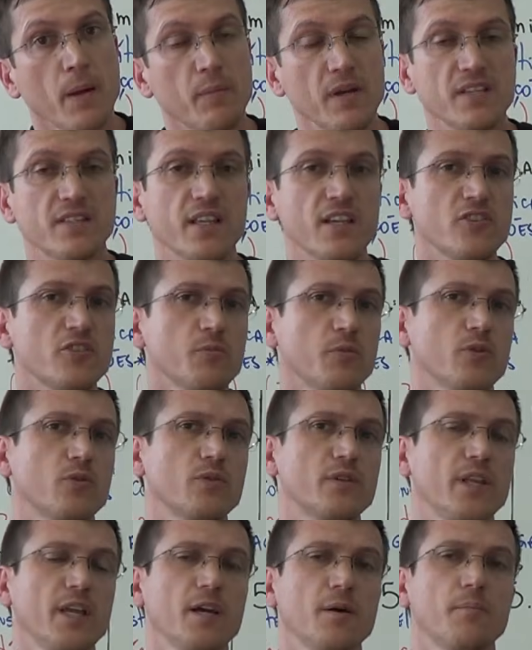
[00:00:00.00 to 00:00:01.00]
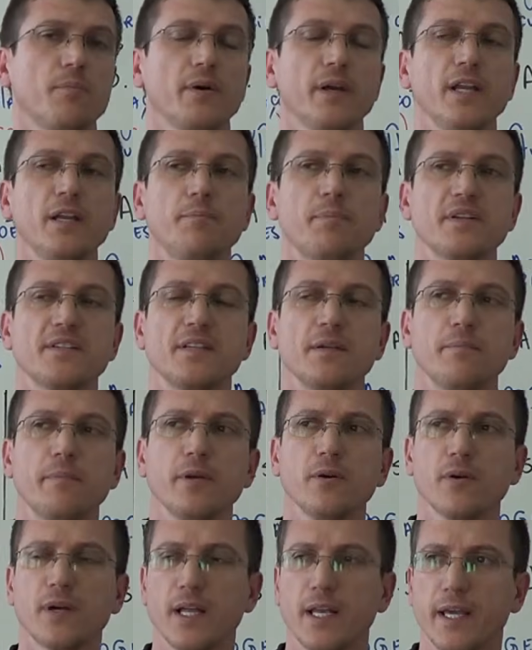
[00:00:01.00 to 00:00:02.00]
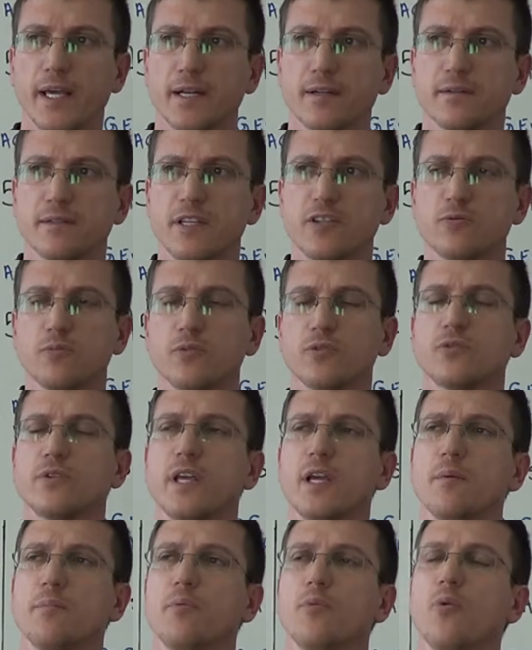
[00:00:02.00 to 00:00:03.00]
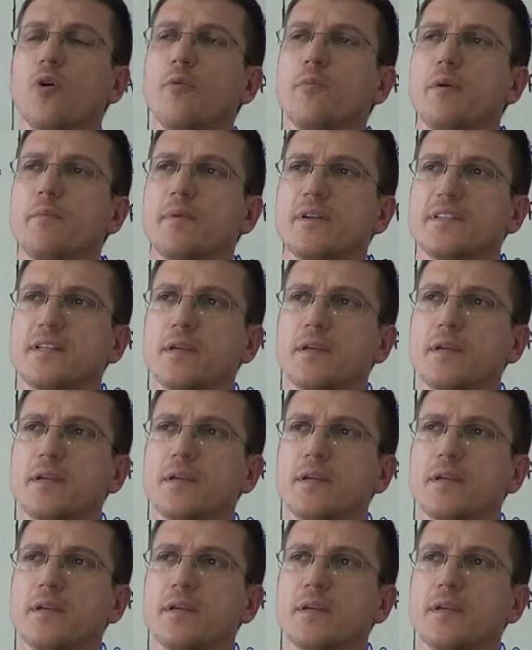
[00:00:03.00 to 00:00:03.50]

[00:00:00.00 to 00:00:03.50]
Mas desde muito tempo, ele percebeu, galera, desde muito tempo, o homem